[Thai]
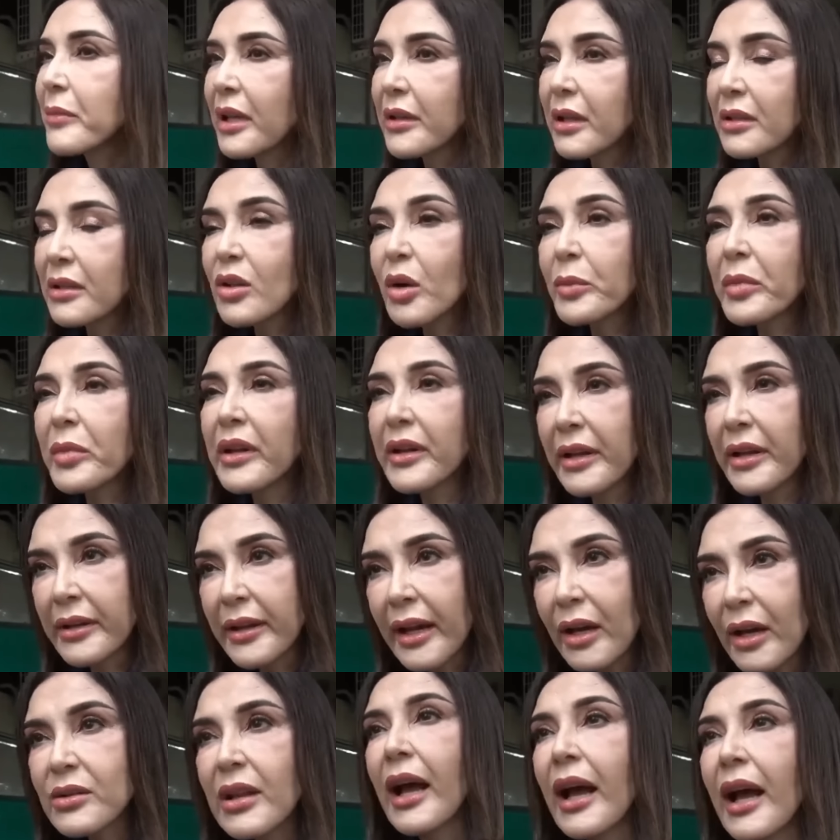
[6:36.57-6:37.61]
มันก็ต้องเป็นอี
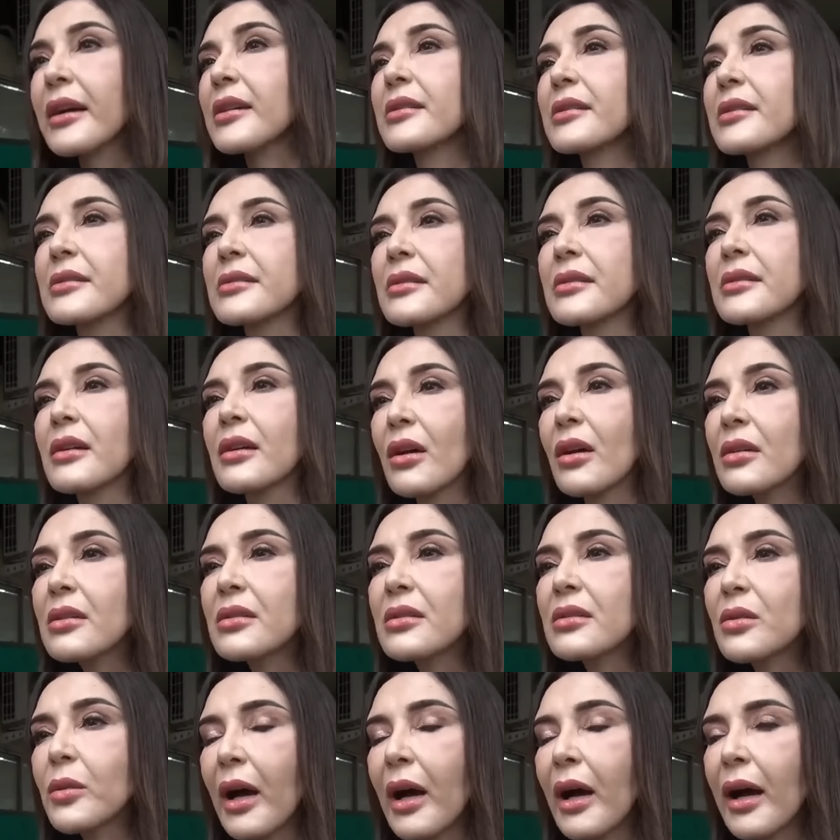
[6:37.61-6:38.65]
กแนวทางหนึ่งก็
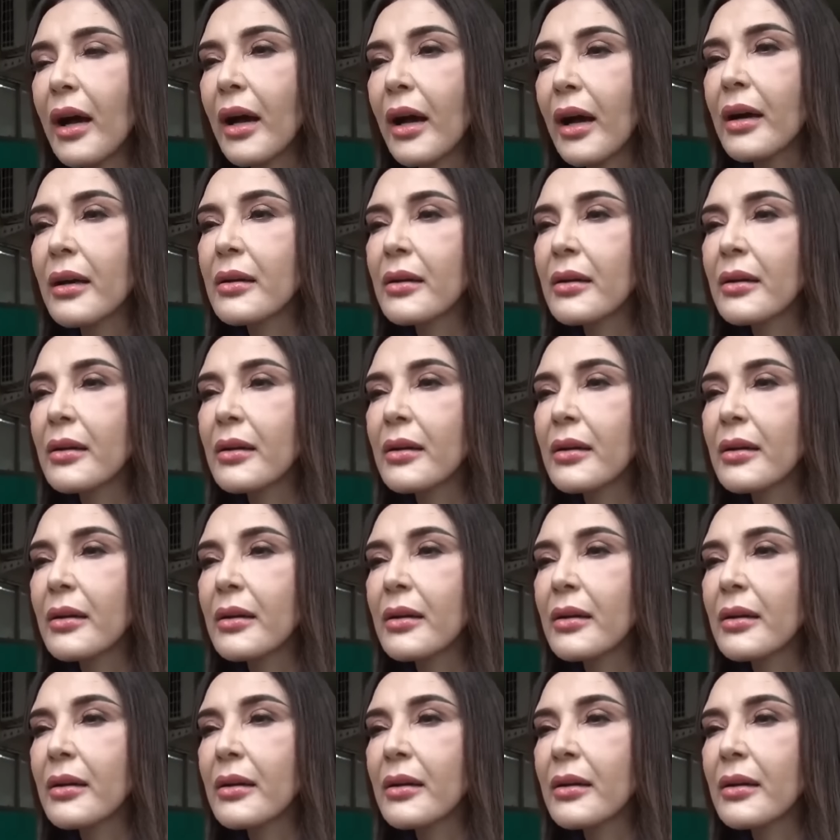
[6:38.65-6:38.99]
คือว่า